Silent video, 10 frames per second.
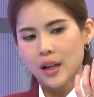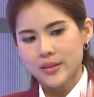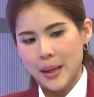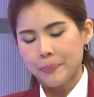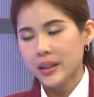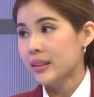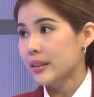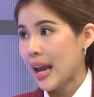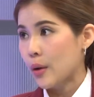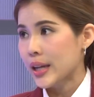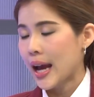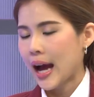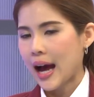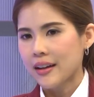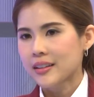เราจับมือถือแนวเนี้ยค่ะ
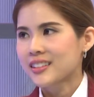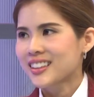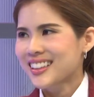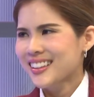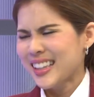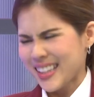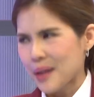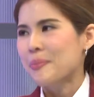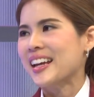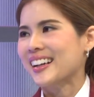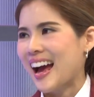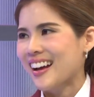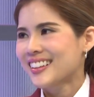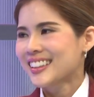ขี้เกียจพลิกละ